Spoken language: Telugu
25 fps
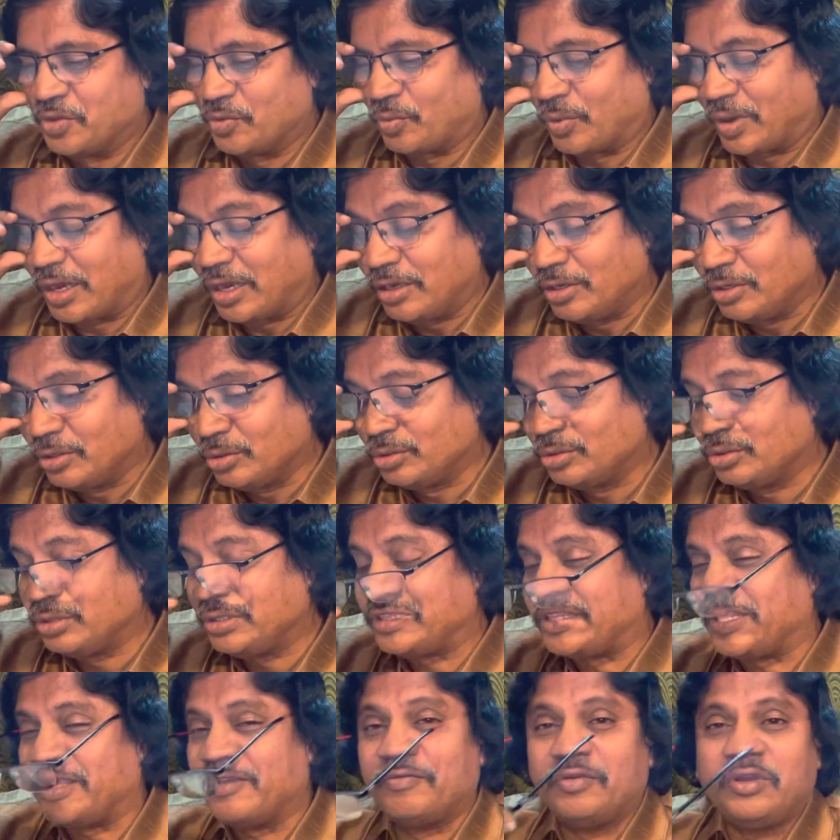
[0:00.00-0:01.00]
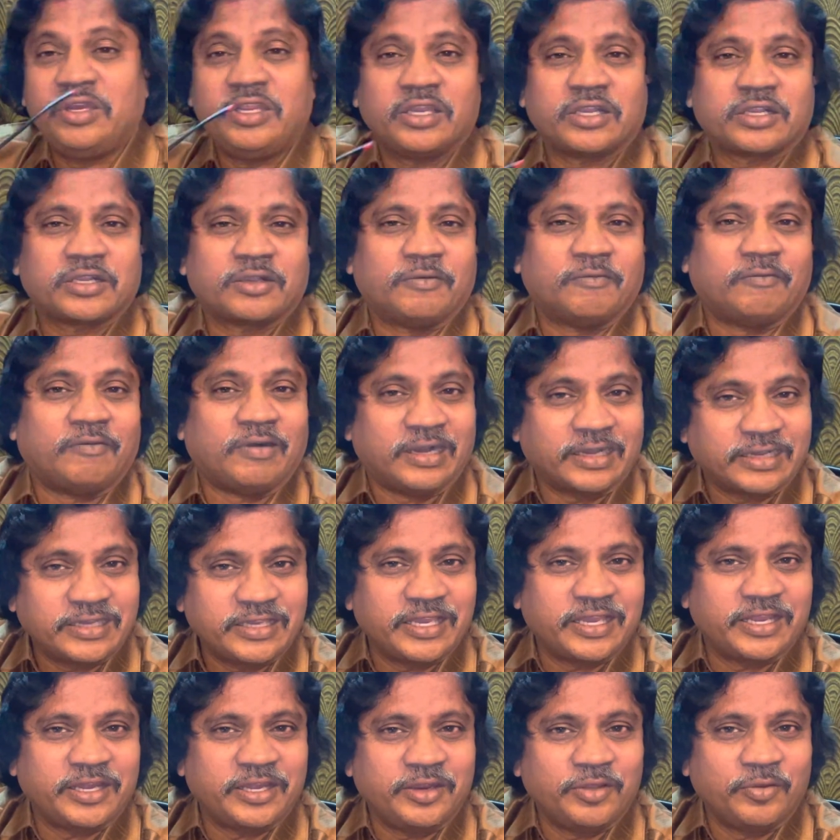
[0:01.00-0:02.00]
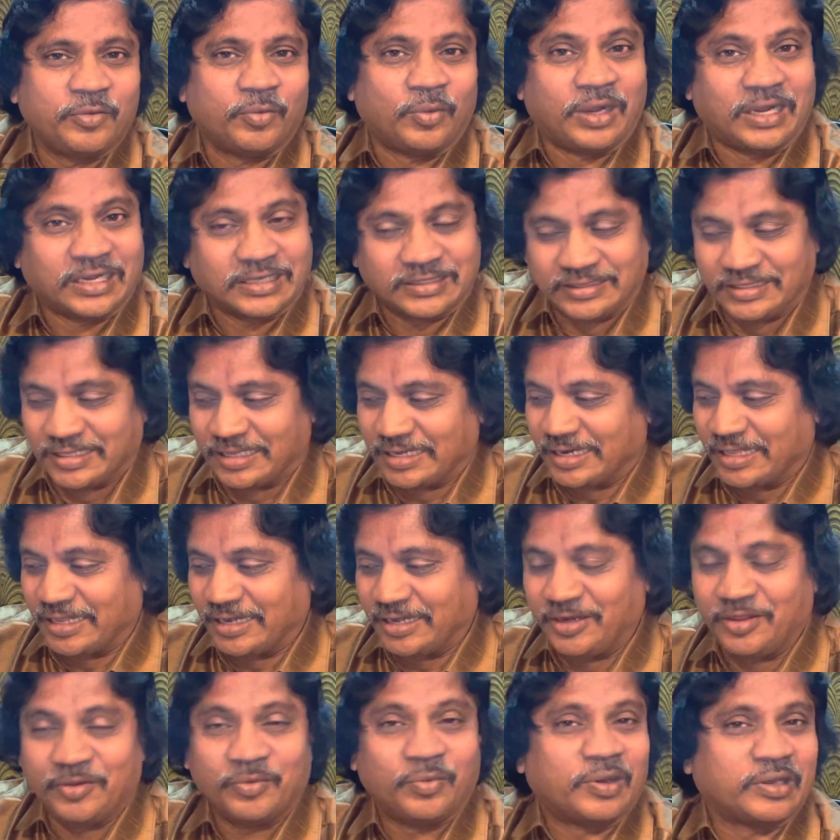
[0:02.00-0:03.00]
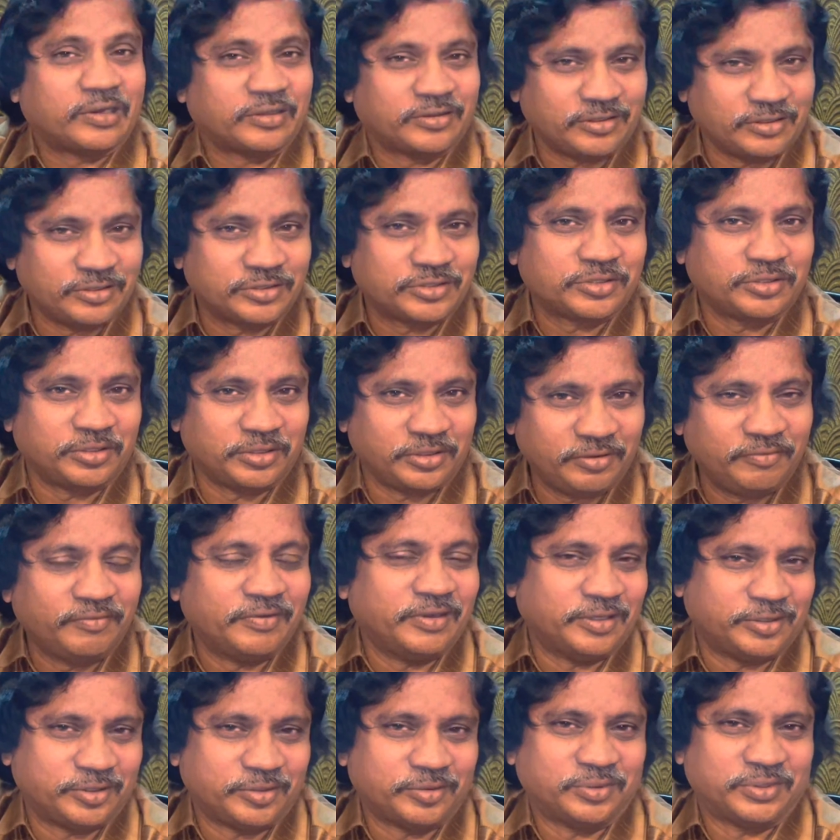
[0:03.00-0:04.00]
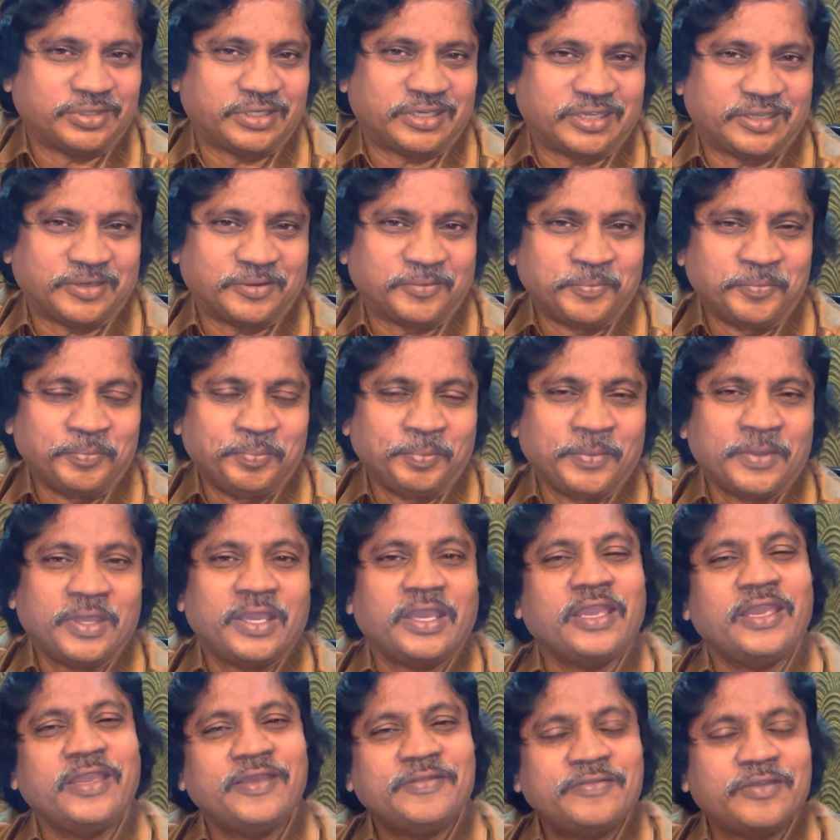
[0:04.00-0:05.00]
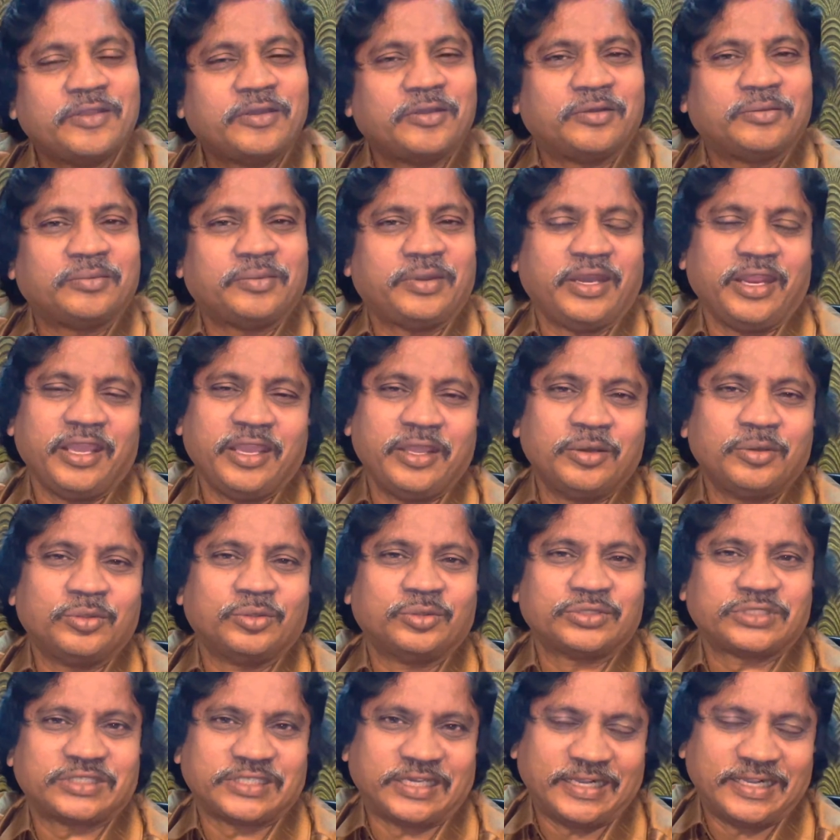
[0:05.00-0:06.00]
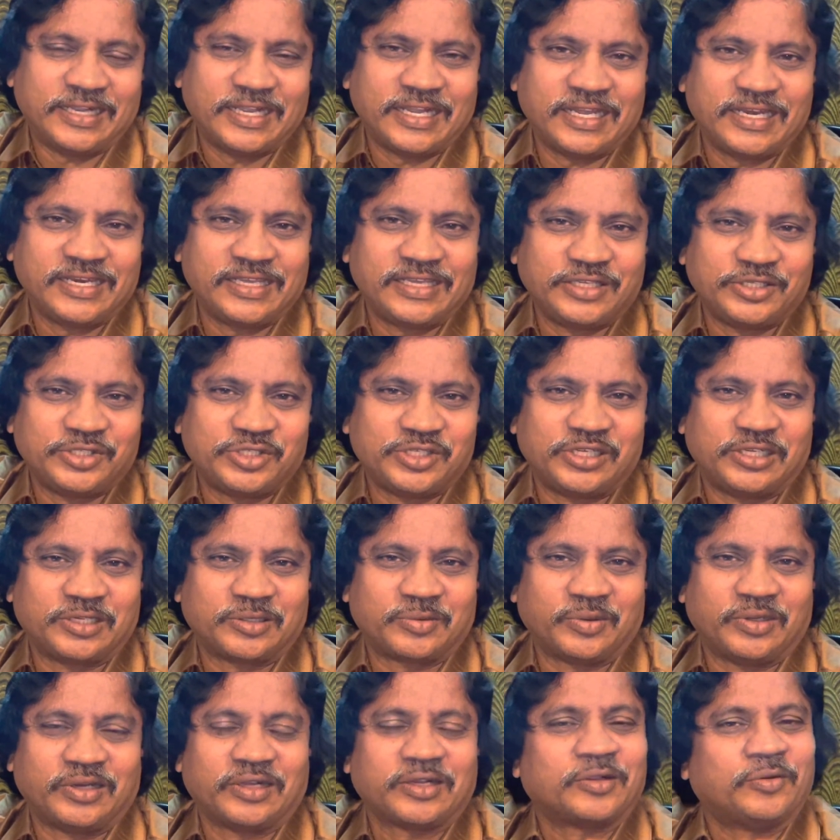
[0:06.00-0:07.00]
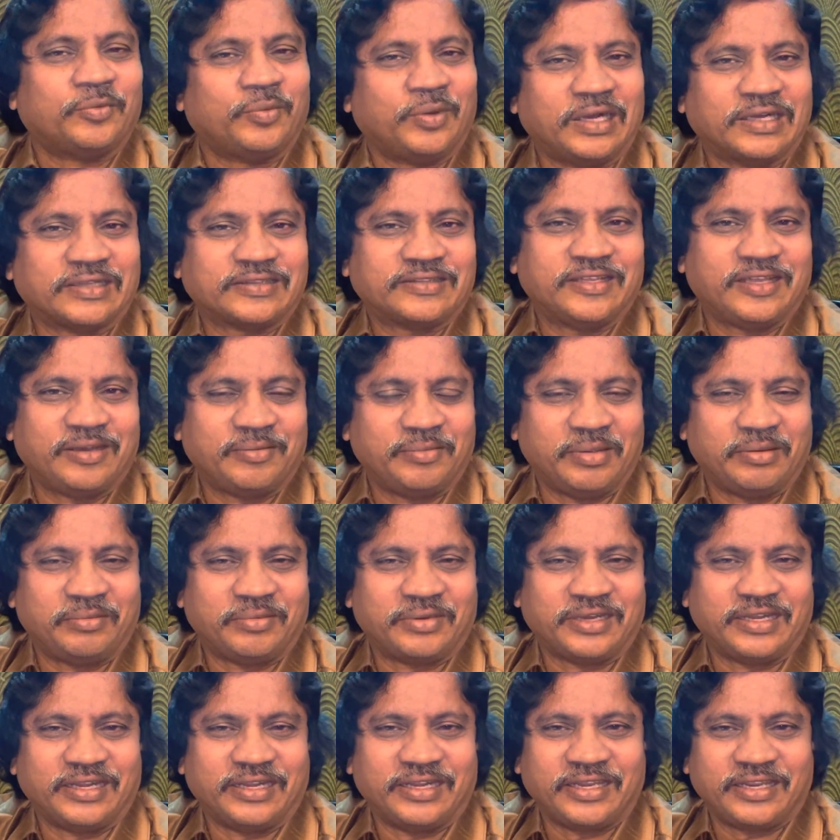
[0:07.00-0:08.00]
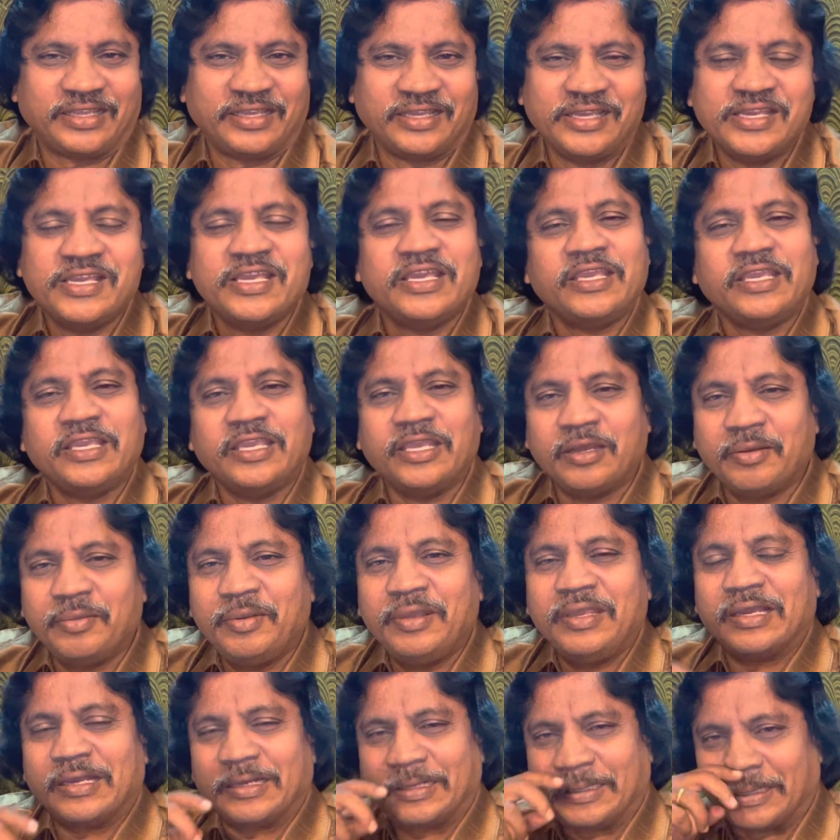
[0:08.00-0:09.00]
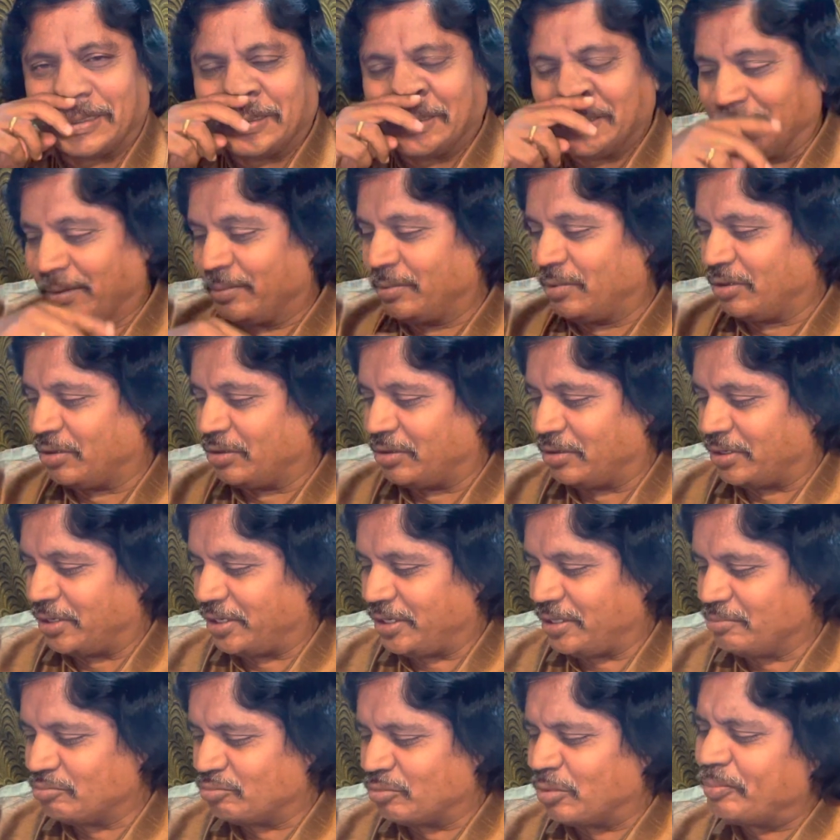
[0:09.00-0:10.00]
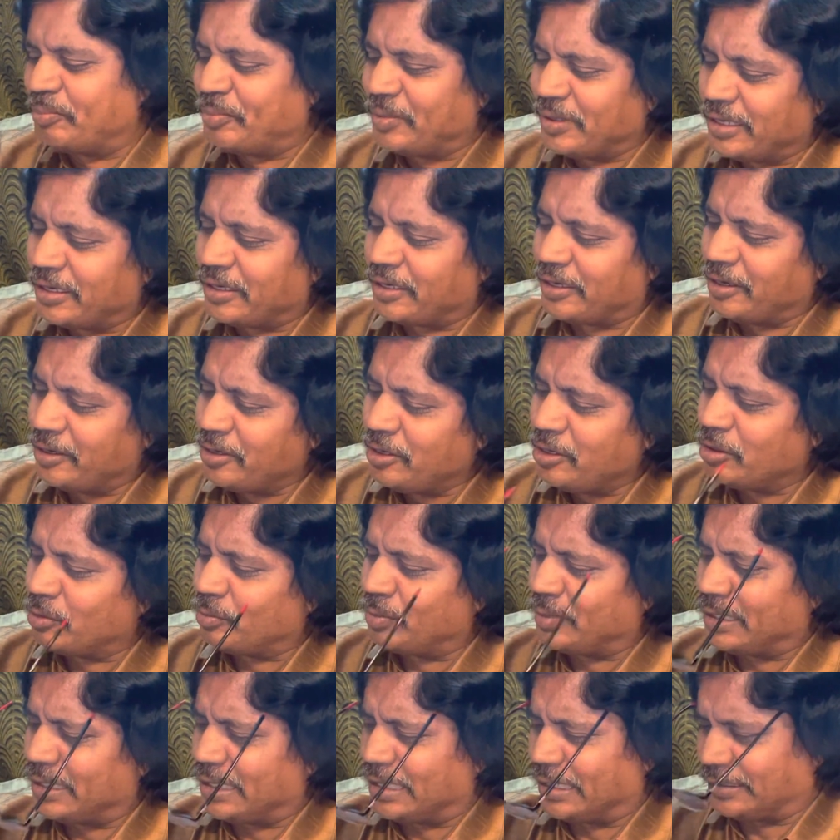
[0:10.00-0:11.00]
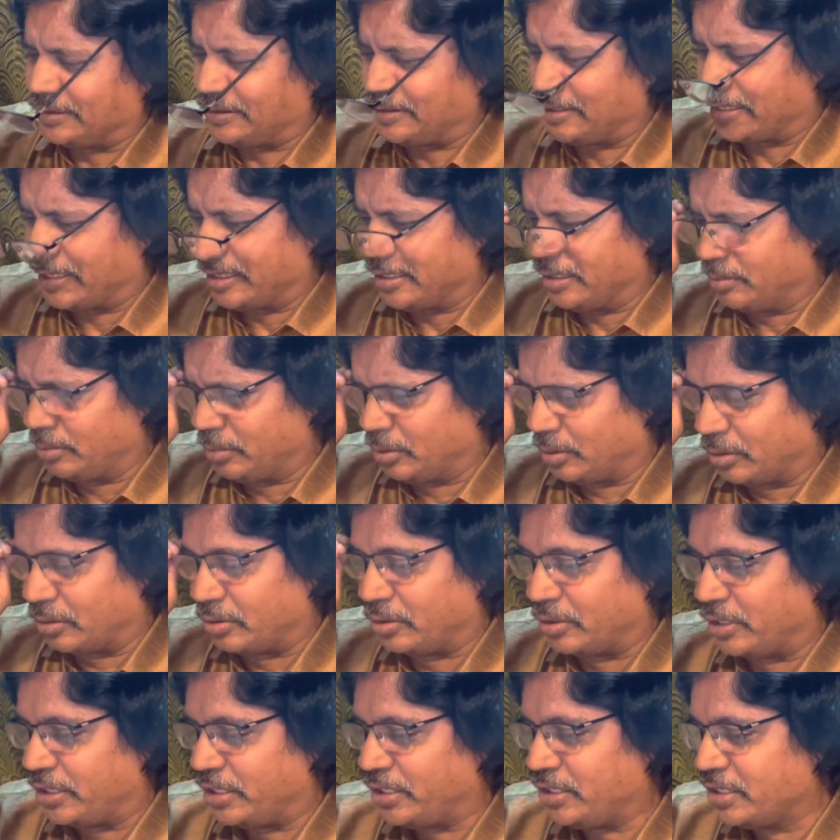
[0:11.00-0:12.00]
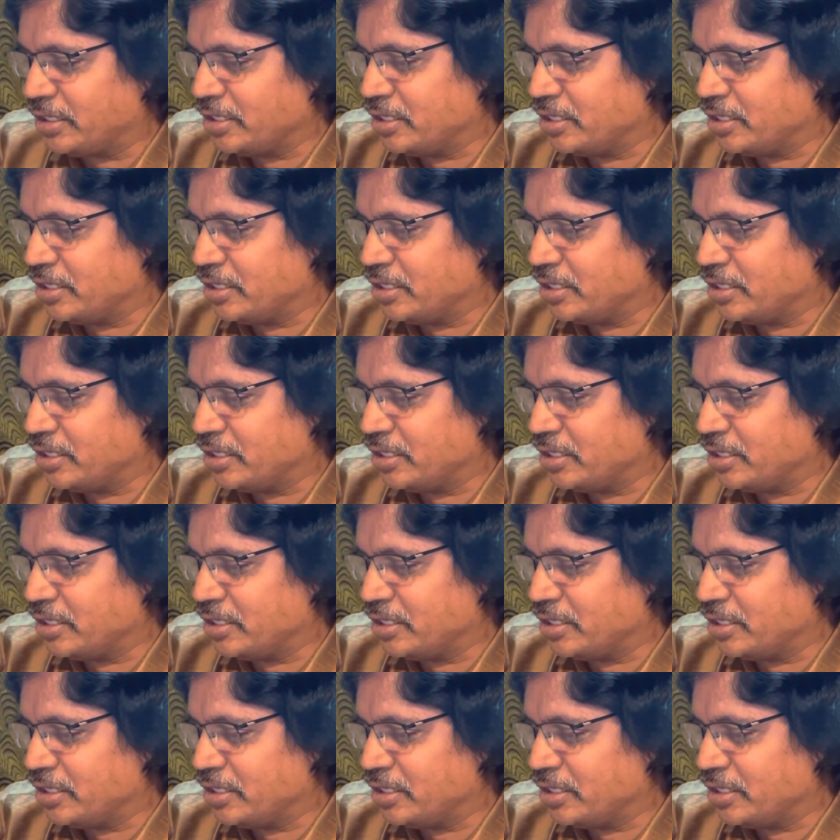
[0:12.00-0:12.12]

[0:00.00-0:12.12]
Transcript: వాళ్ళు దేవుని యొక్క వాక్యాన్ని వాగ్దానాన్ని వారు తీసుకొని వెళ్తూ ఉంటారు ఈ దినం నేను సంఘానికి ఇచ్చినటువంటి ఒక వాగ్దానం ఏంటంటే ఇరవై గ్రంథంలో నుండి ముప్పై రెండవ అధ్యాయంలో నుండి